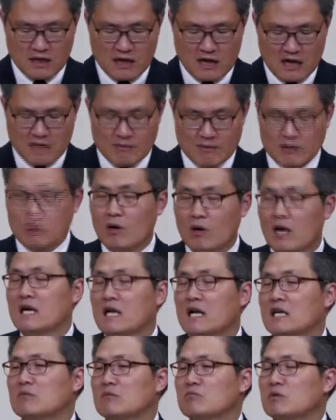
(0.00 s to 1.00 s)
아마도
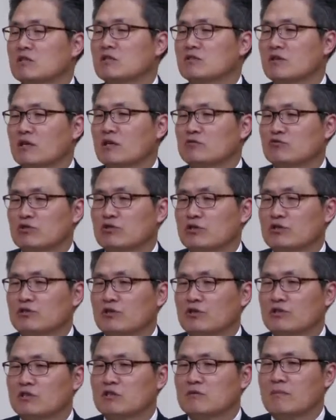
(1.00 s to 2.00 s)
하나님께서
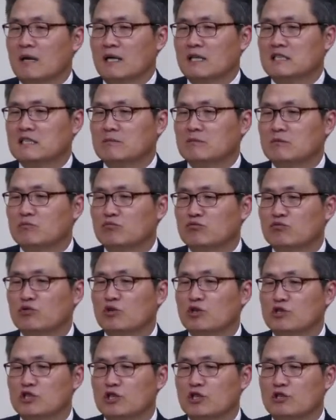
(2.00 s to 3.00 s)
해주셨던 그 말씀은
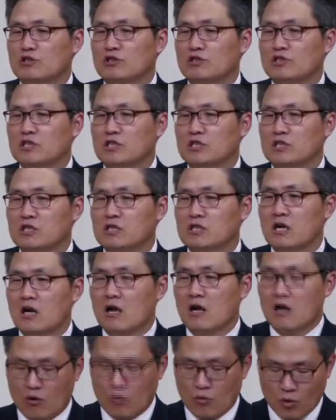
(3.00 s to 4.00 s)
무엇이었는지를
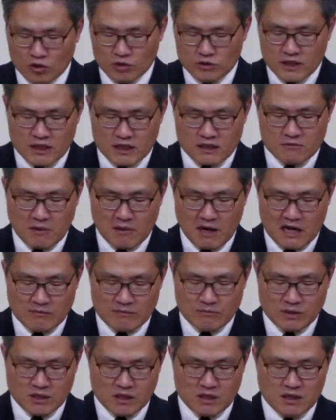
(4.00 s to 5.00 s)
원하는
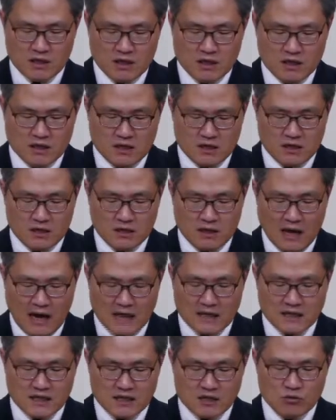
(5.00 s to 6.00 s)
마음이 이
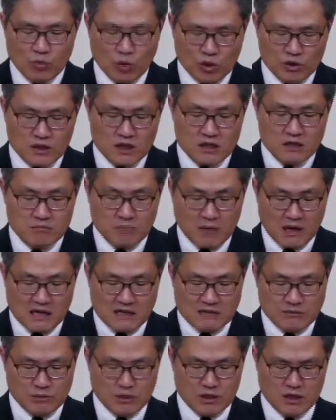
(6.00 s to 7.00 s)
알기를 원하는
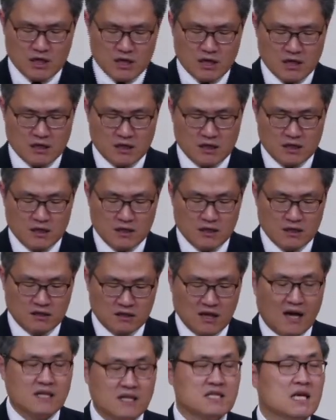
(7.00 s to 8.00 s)
마음이 이
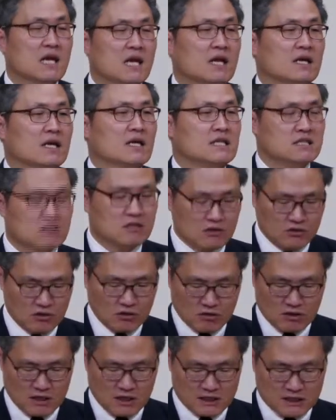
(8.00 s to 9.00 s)
다니엘에게 있었던
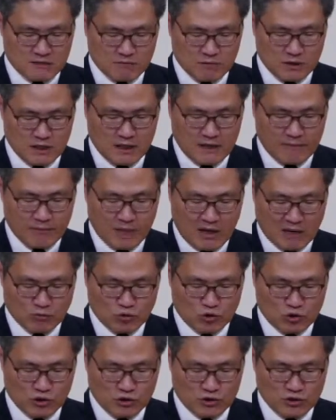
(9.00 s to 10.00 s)
것 같습니다.
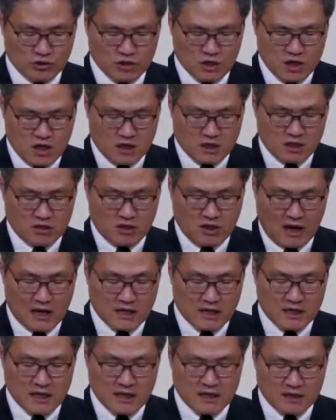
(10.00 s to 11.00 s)
아무튼 이
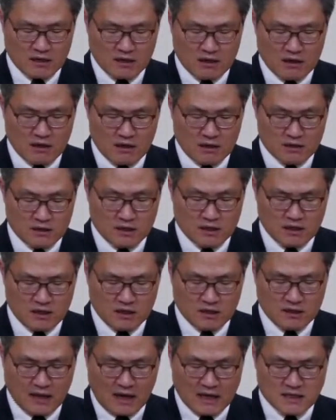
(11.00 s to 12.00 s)
다니 어,
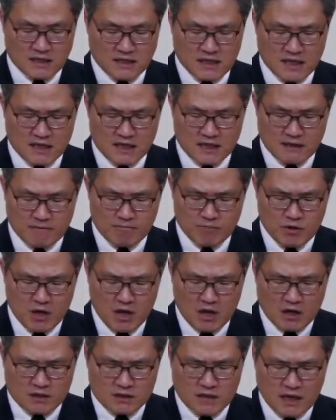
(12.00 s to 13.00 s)
이 다니엘이
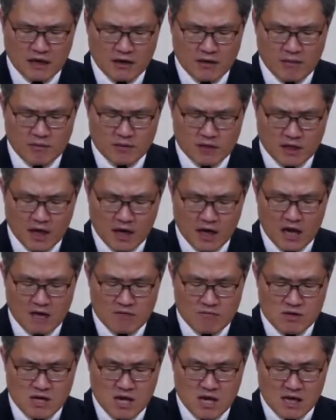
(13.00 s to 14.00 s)
예레,
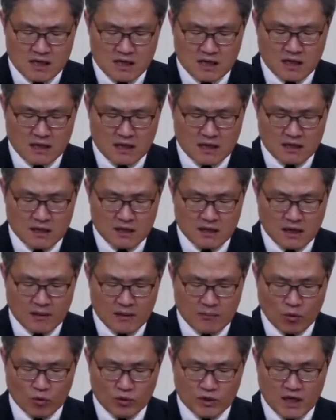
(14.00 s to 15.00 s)
예레미야가
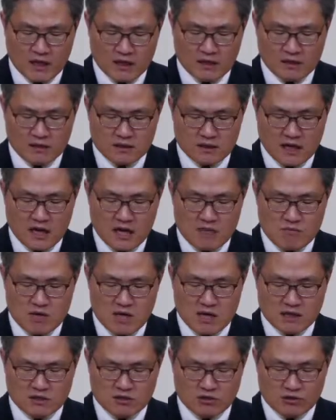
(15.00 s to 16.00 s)
보낸
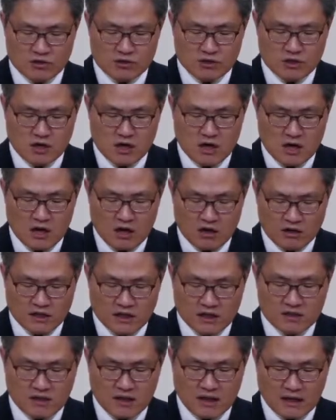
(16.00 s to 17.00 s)
예레미야서를
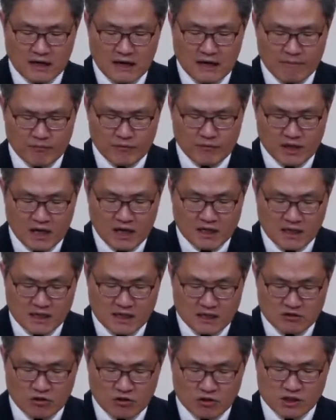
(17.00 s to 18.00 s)
읽다가
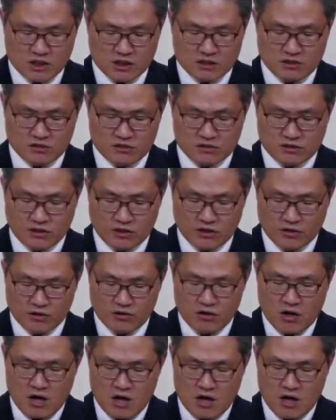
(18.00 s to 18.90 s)
깨달은 것이 있었어요.